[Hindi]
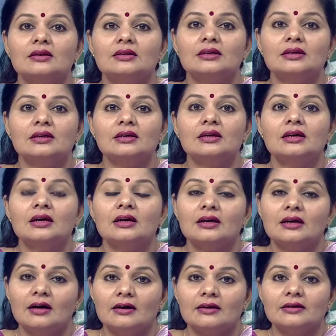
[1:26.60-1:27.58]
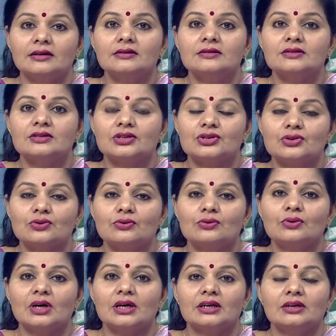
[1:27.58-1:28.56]
आदि कार्य
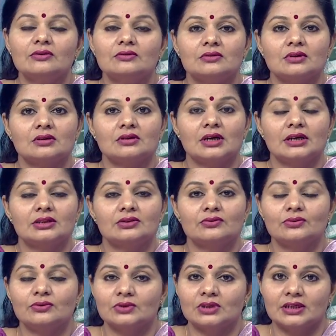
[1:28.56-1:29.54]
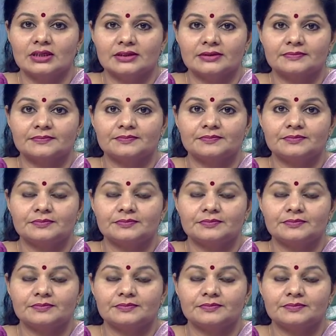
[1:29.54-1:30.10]
शिक्षकों का ही उत्तरदायित्व तो होता है